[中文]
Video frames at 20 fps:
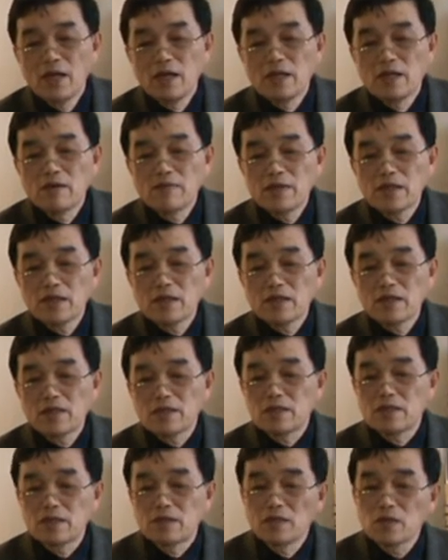那么，
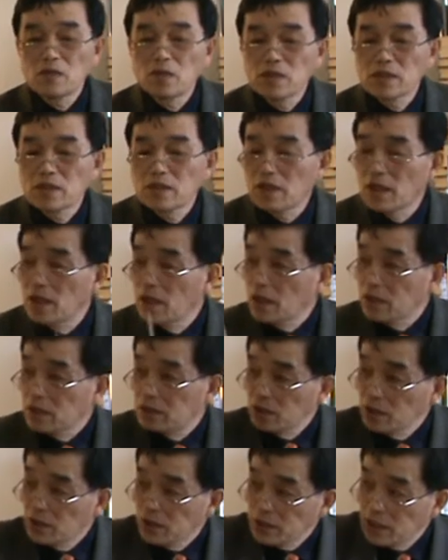德国的
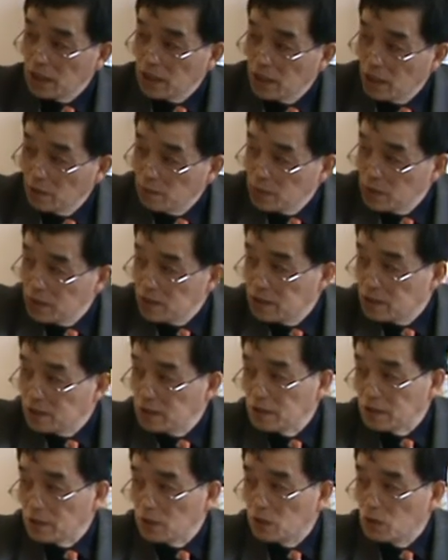哲学家莱布尼
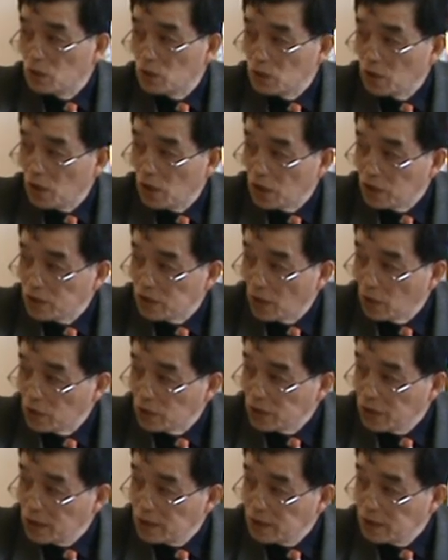茨，呃，早
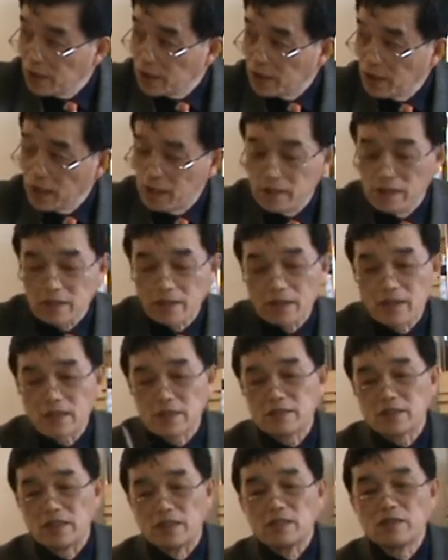先在他的那个《
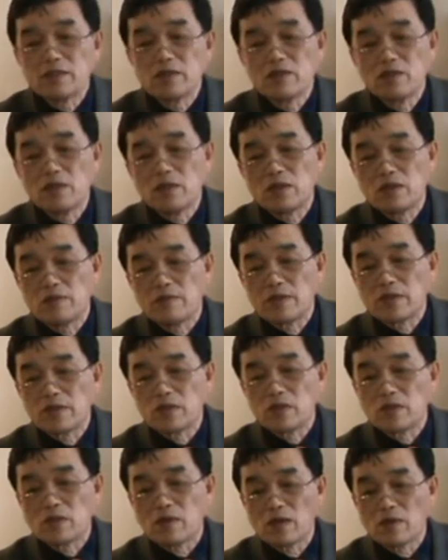神正论》里面
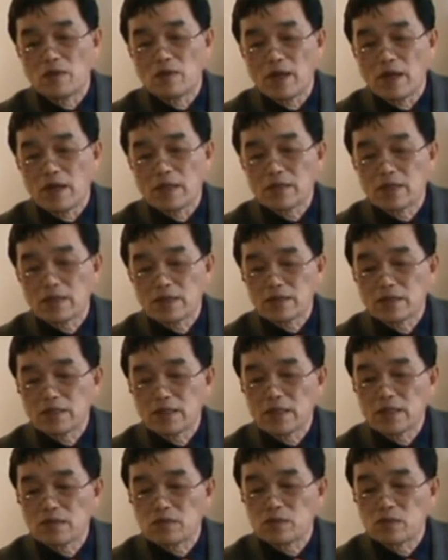有一段话，他是
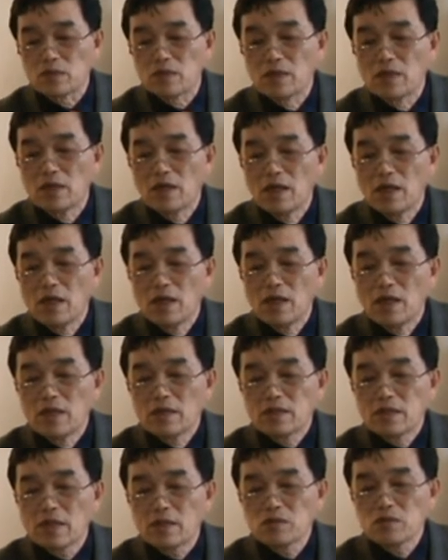这样说：，
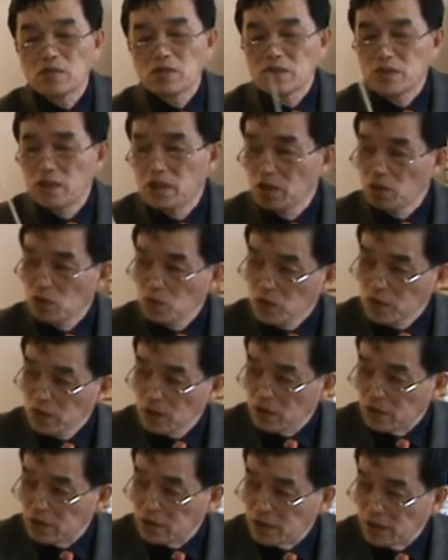他说基督
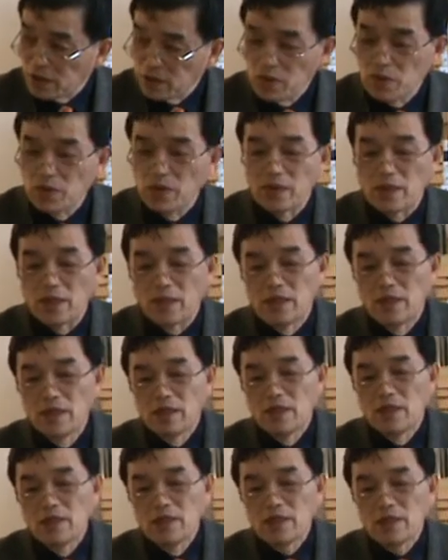教神学啊，
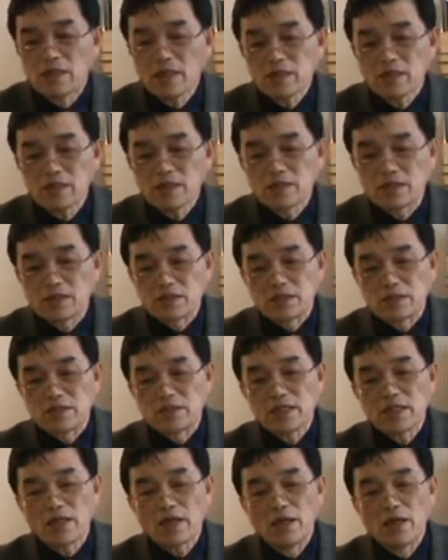它是指
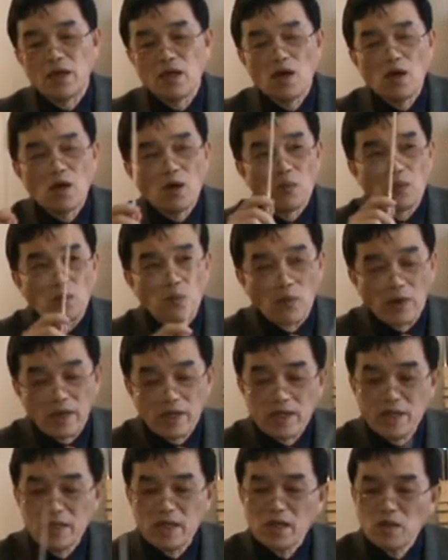在唯
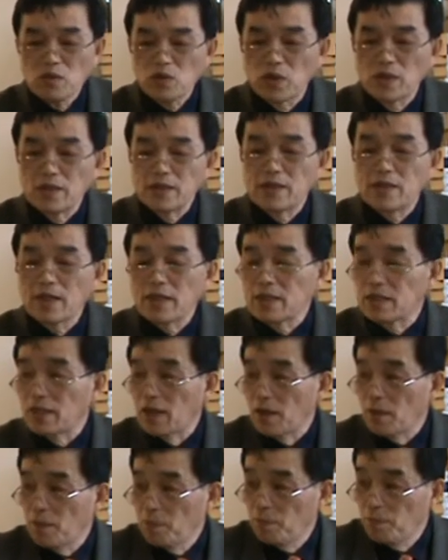一存在
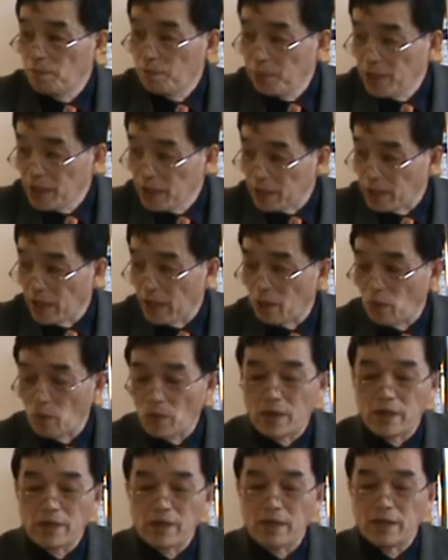的必然
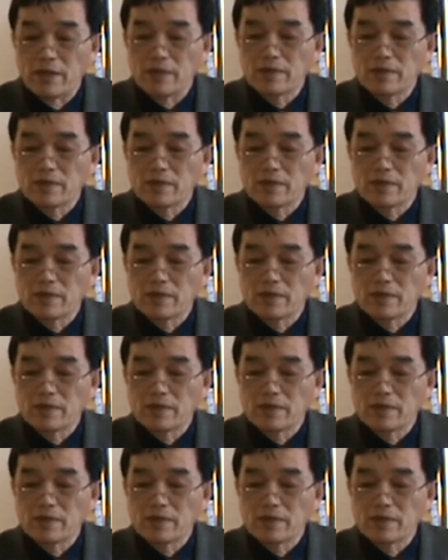观念